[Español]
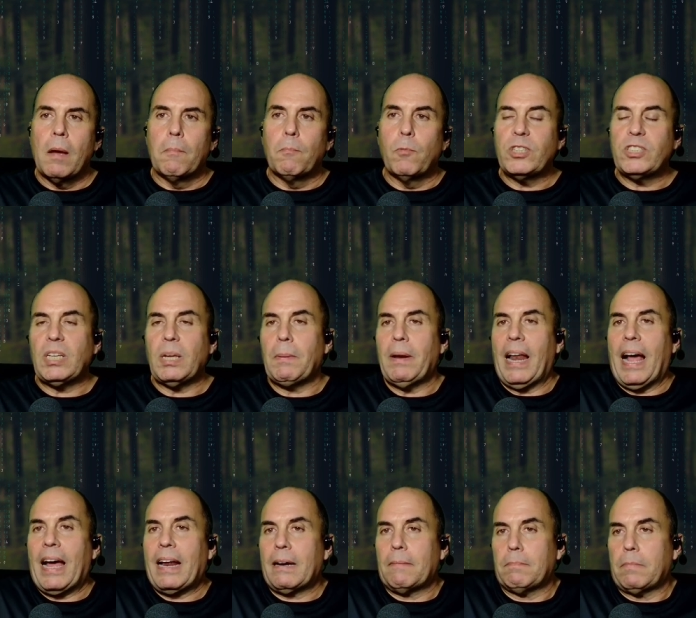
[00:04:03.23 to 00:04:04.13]
Muy
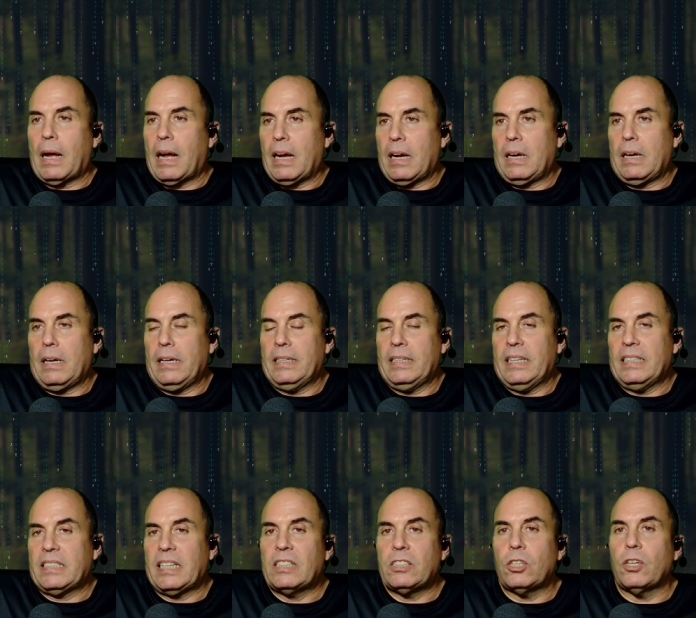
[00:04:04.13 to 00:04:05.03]
similar en
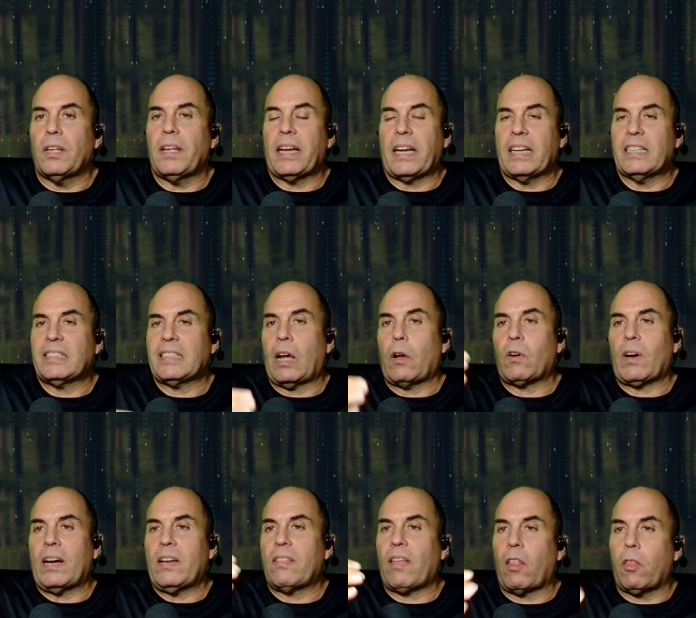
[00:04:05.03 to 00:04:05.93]
el sentido de que está
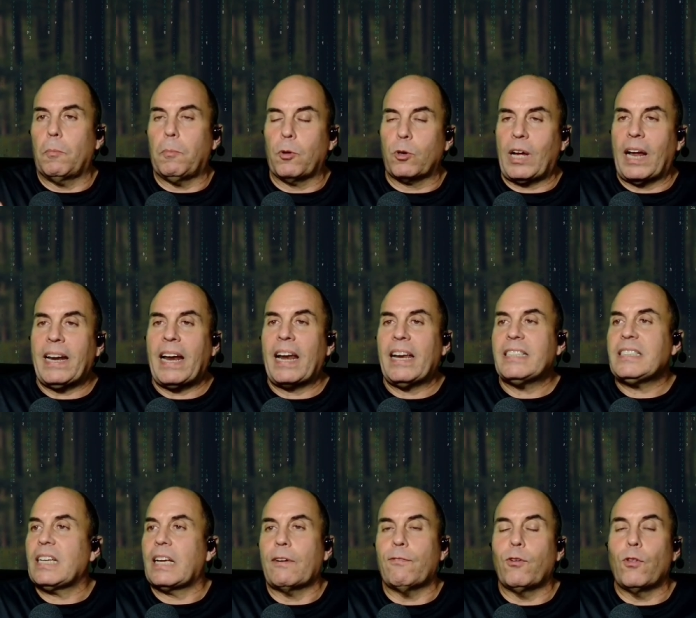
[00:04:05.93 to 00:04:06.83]
organizado por
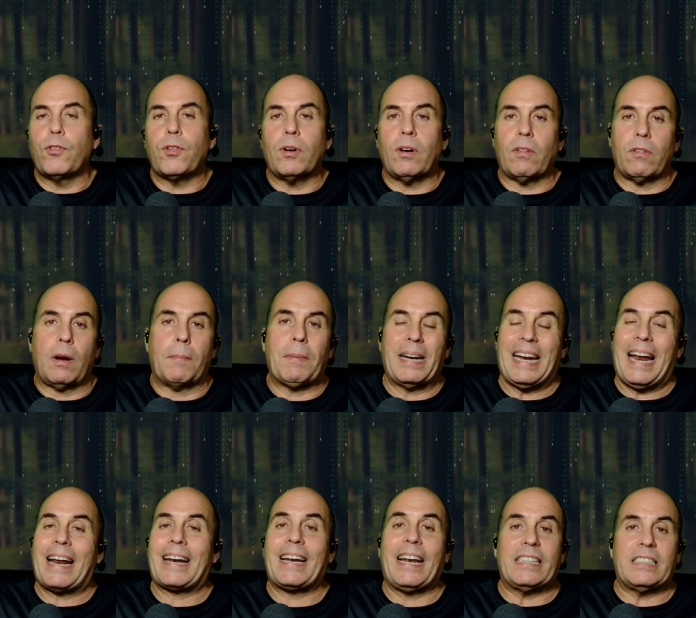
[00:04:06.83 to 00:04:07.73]
canales y que funciona de una
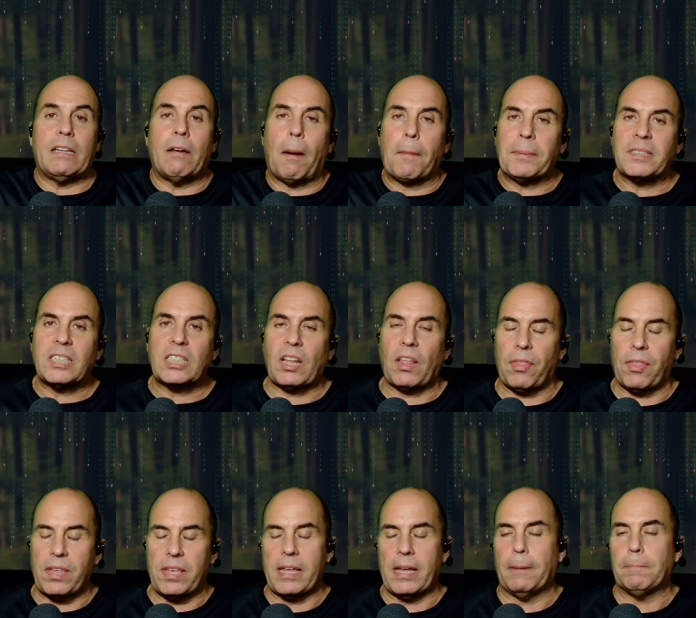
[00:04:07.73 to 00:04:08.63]
manera relativamente
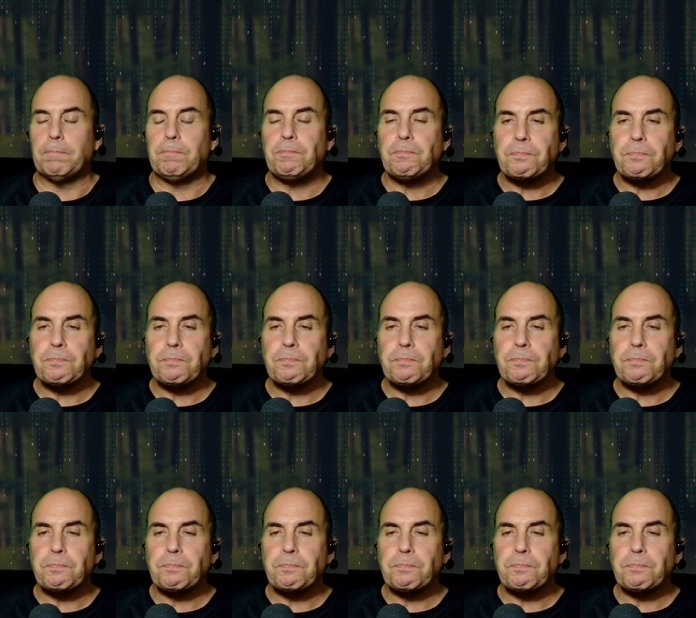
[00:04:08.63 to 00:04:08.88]
sencilla